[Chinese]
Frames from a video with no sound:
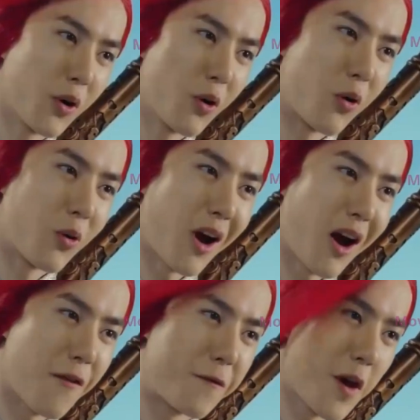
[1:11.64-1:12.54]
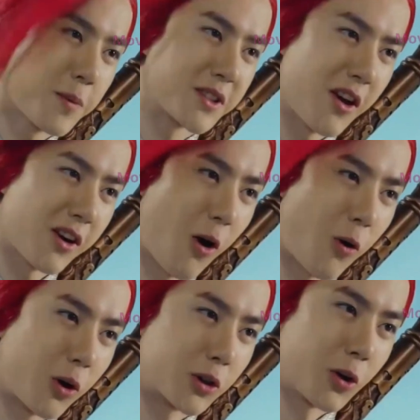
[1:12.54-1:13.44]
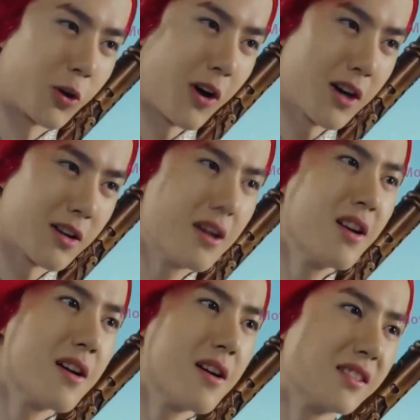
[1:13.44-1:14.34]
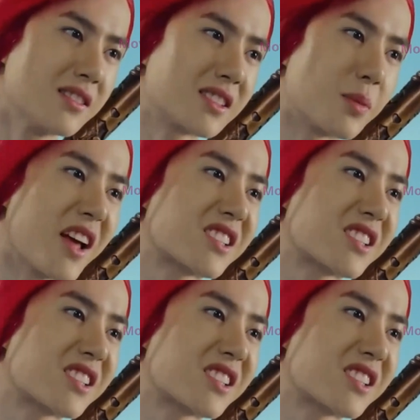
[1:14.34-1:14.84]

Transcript: 走出来的男人，很有时尚潮流